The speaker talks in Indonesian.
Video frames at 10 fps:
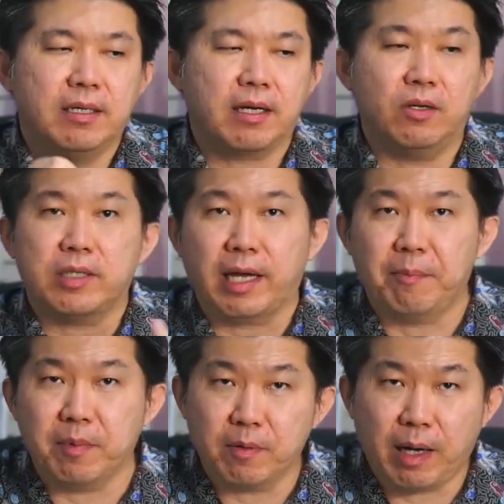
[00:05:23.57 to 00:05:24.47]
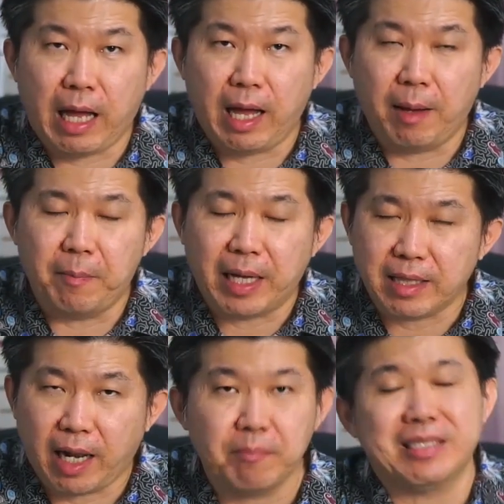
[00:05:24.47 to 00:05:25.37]
Kalau saya
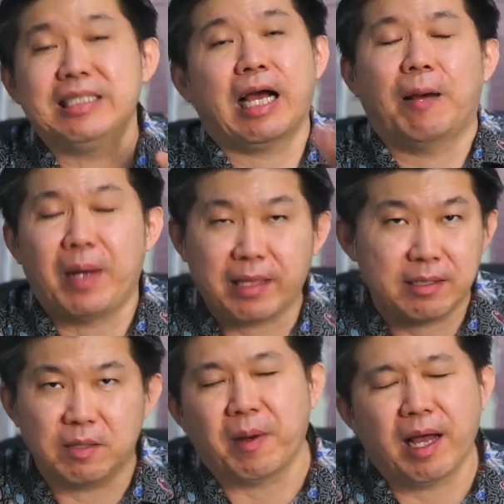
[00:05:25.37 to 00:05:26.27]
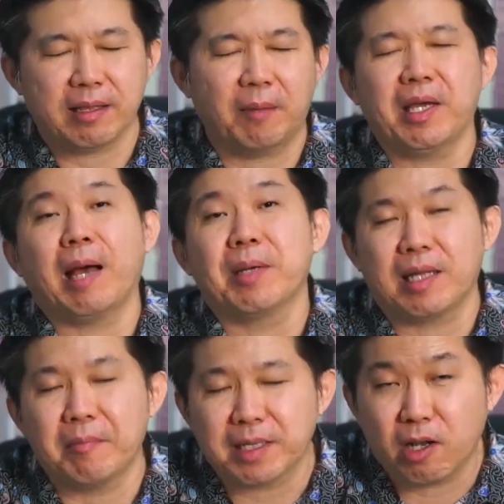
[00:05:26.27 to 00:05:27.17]
batal, mestinya nggak batal sih Pak, tapi
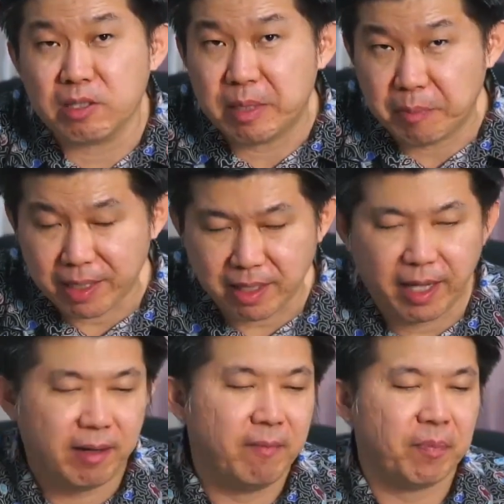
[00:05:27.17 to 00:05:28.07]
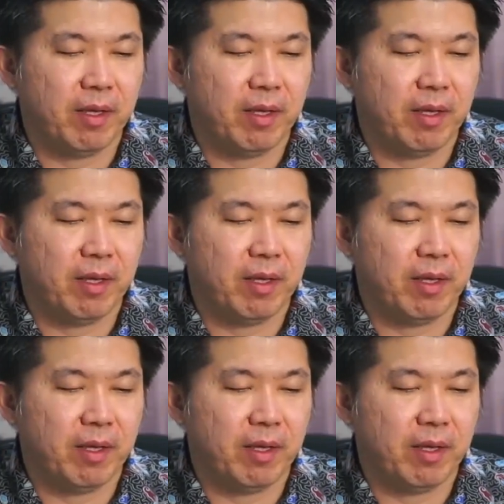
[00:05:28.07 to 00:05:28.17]
amit-amit kalau sampai batal,